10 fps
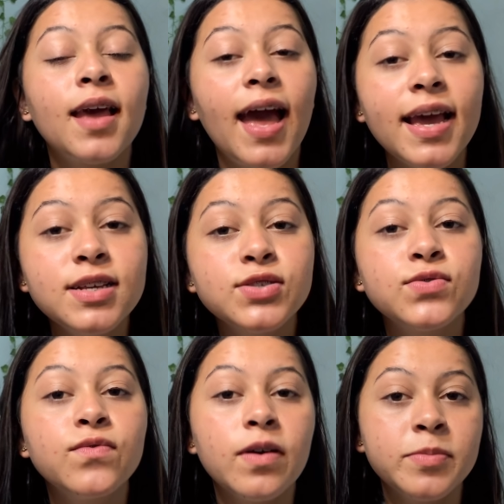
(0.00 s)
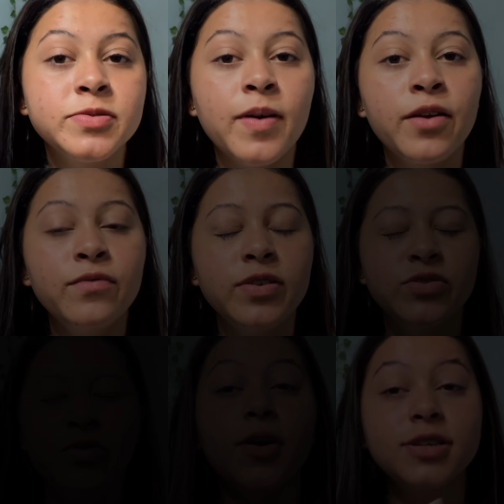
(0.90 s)
É isso, vamos para o
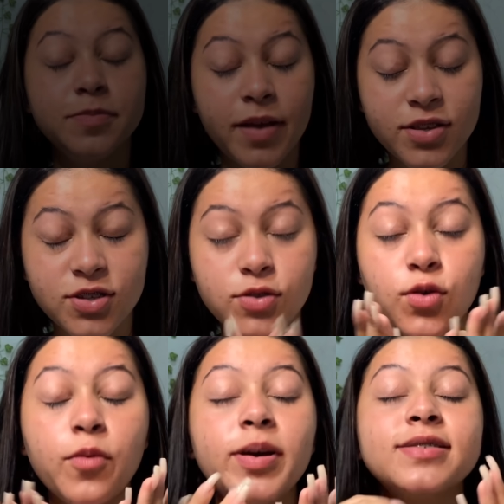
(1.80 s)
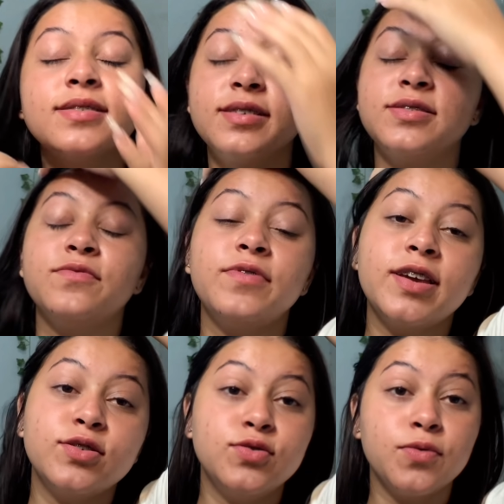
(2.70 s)
vídeo. Pois bem, já tô começando esse
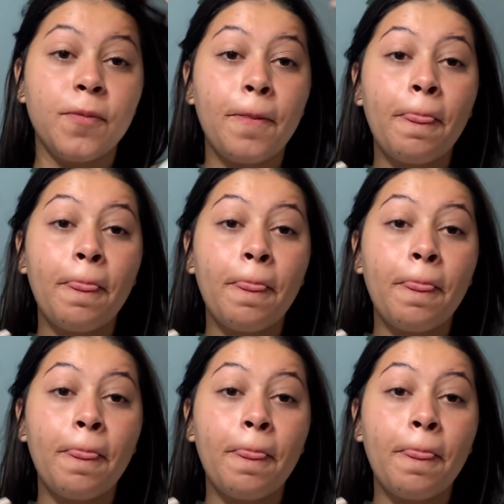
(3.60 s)
vídeo